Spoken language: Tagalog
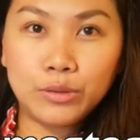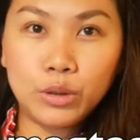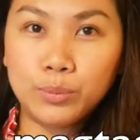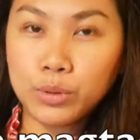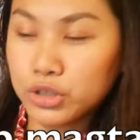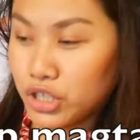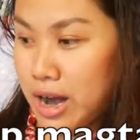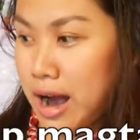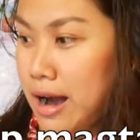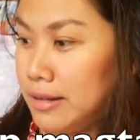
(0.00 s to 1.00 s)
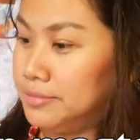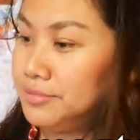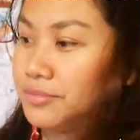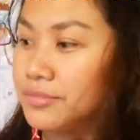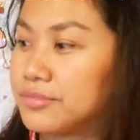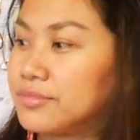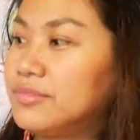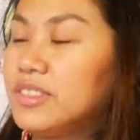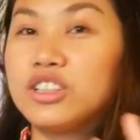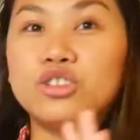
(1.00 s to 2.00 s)
Ito po siya.
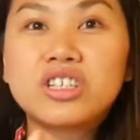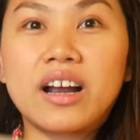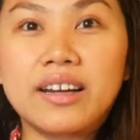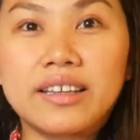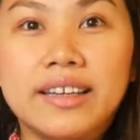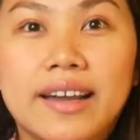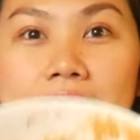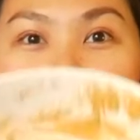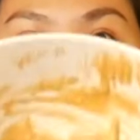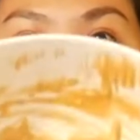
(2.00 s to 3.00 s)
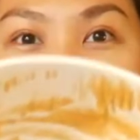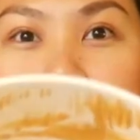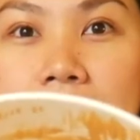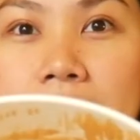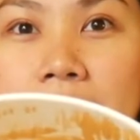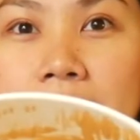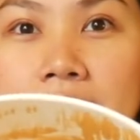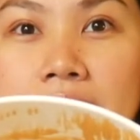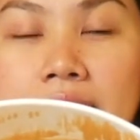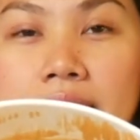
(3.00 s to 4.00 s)
Ito siya ang naging kalabasan
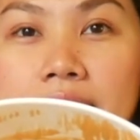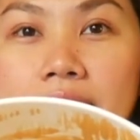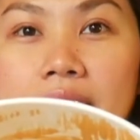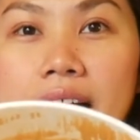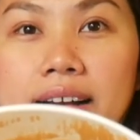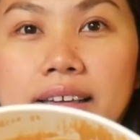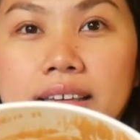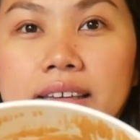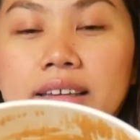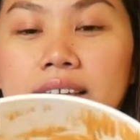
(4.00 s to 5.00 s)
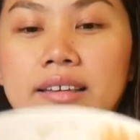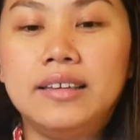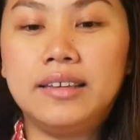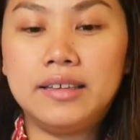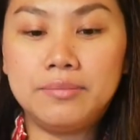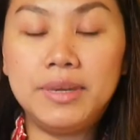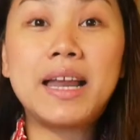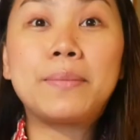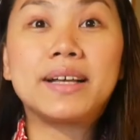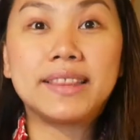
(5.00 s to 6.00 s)
ng aking
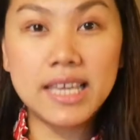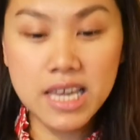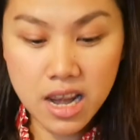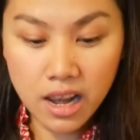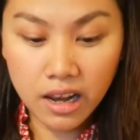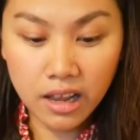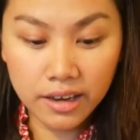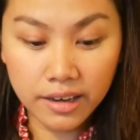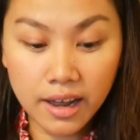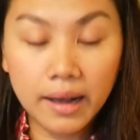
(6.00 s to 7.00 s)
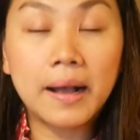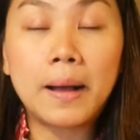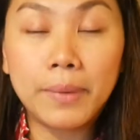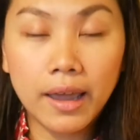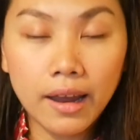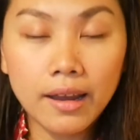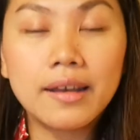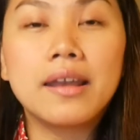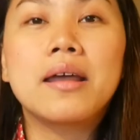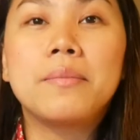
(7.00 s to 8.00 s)
binabatil na kape
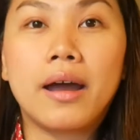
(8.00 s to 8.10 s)
na